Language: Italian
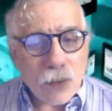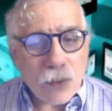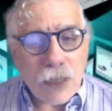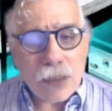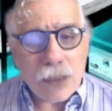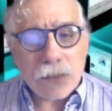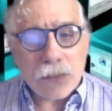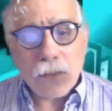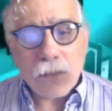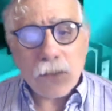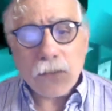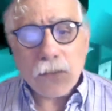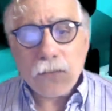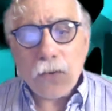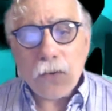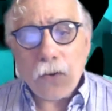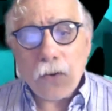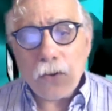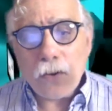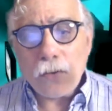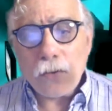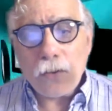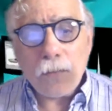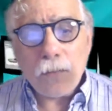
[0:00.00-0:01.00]
ristorante Lo
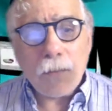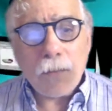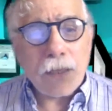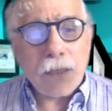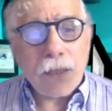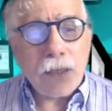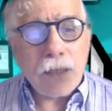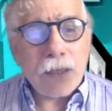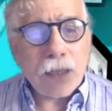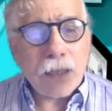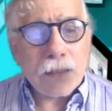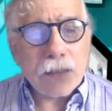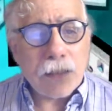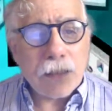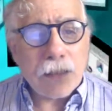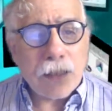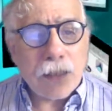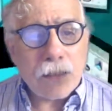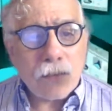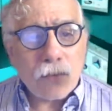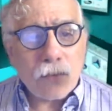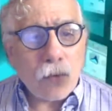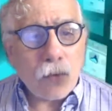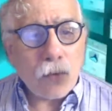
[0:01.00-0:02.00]
Scoglio di Marina del
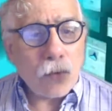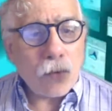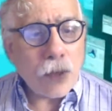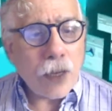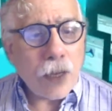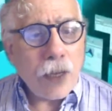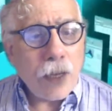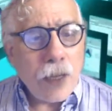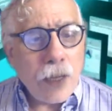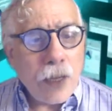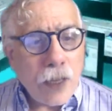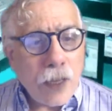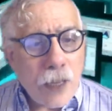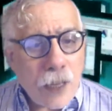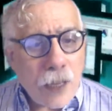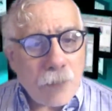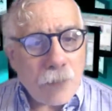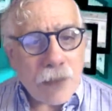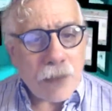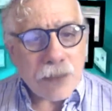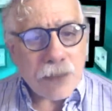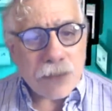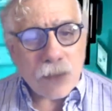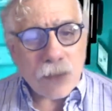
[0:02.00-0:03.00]
Cantone
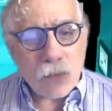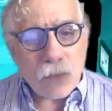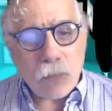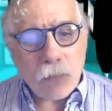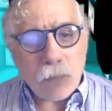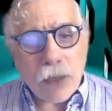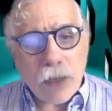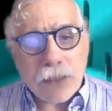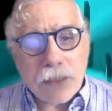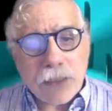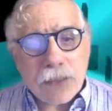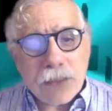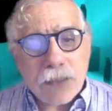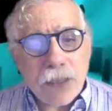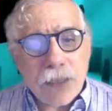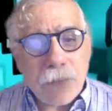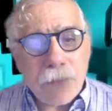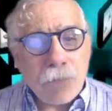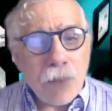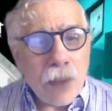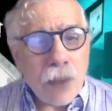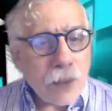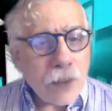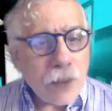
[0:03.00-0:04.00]
a Massa
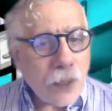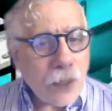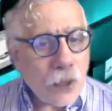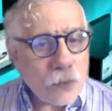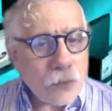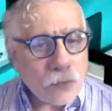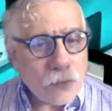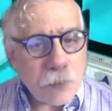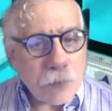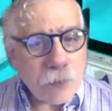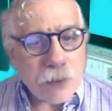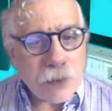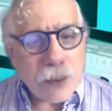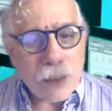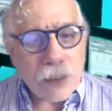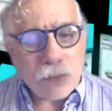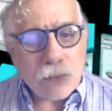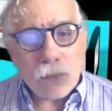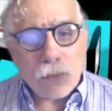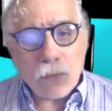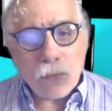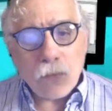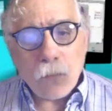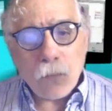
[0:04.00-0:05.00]
Lubrense, che ha
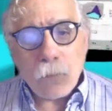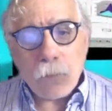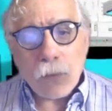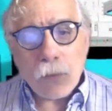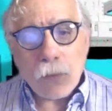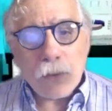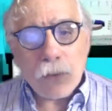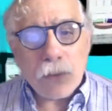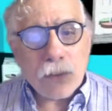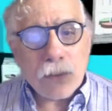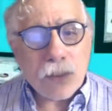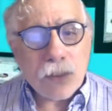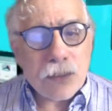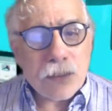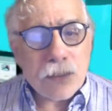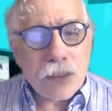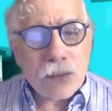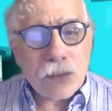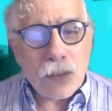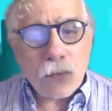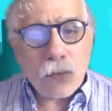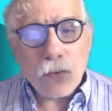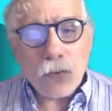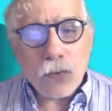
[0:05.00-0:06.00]
ospitato il gruppo il
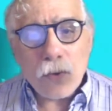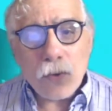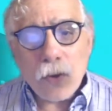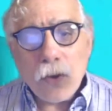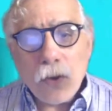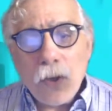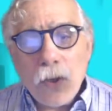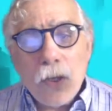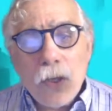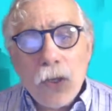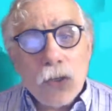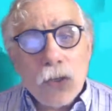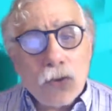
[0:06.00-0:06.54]
17 luglio,